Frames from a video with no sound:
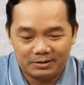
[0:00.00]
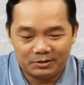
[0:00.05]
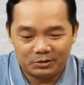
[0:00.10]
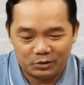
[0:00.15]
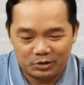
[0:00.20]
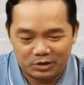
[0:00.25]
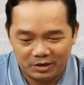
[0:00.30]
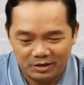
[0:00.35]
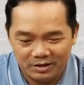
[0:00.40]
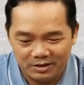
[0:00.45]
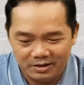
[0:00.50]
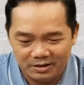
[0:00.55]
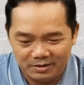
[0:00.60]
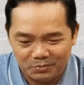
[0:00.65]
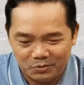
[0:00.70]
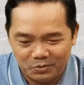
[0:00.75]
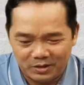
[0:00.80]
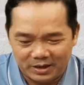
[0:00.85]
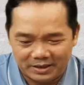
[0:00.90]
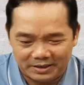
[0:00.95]
tôi chỉ
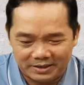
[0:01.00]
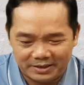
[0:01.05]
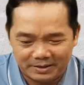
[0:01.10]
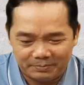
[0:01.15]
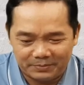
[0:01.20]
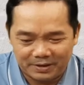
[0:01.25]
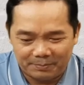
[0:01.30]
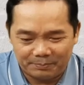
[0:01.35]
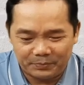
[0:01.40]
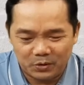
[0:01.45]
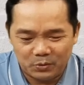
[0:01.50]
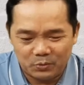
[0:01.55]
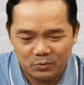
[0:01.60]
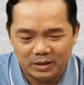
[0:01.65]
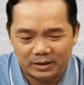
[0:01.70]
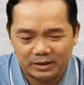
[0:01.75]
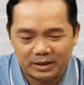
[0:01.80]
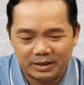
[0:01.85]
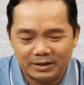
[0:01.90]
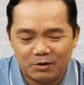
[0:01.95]
muốn anh chị em tập chú
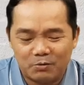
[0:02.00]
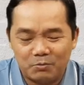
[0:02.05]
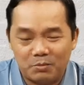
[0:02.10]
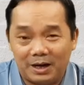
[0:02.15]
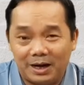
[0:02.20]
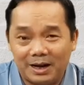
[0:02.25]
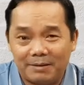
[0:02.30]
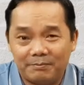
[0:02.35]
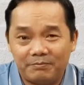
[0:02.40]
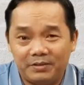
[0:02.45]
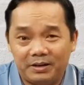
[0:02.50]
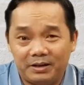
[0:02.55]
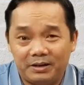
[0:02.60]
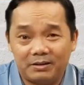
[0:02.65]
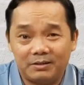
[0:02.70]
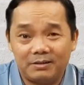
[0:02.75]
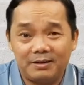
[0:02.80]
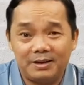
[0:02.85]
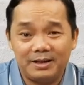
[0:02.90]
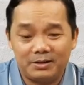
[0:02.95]
nơi cái câu 15, vì
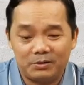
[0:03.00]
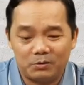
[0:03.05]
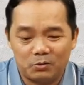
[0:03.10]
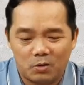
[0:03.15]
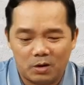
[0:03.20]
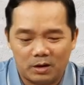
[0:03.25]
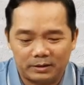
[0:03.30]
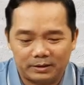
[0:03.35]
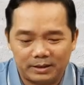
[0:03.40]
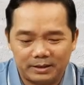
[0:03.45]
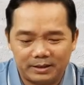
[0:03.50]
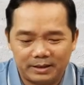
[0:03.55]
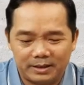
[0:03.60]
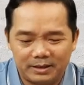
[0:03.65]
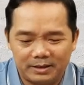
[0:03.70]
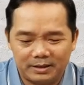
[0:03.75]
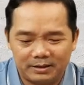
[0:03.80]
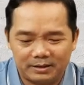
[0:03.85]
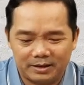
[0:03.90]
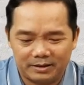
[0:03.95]
nó có liên quan tới
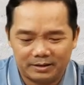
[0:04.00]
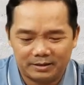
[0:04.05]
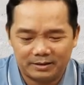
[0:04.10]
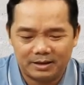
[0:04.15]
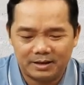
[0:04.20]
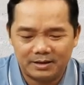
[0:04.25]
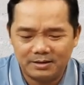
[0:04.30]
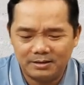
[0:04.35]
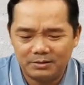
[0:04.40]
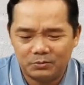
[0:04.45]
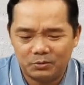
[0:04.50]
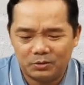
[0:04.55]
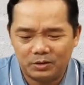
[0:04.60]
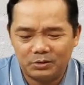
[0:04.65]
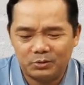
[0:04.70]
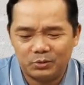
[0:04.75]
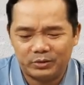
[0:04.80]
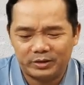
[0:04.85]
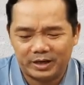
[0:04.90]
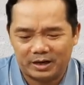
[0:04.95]
cái tiệc lớn của Đức
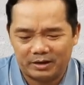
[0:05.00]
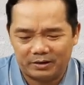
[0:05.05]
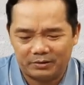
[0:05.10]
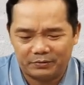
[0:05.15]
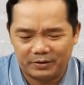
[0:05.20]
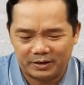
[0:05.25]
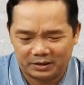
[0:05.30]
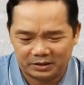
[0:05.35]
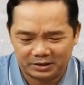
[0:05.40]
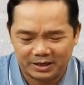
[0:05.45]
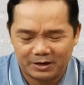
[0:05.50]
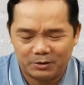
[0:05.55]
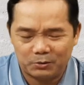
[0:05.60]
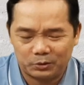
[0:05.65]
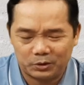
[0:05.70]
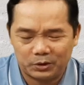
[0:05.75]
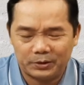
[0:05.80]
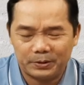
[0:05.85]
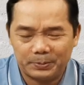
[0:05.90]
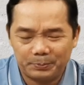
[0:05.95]
Chúa Trời ở phần sau
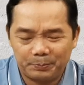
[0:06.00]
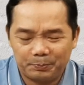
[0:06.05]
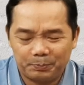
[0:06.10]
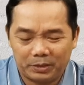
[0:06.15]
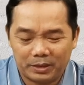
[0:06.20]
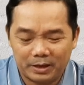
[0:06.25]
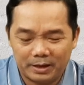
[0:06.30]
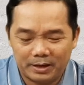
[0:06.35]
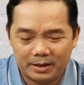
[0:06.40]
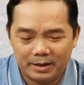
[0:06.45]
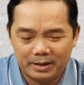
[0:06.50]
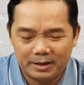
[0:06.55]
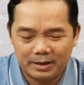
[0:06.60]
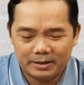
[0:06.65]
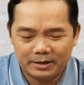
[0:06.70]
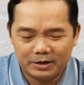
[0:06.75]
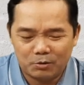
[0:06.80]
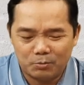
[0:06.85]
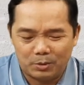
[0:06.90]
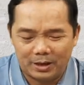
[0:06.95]
thôi.
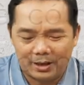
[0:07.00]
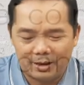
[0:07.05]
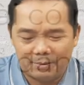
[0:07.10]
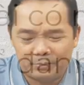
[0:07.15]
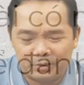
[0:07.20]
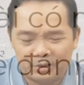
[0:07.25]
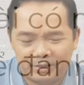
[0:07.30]
Câu 15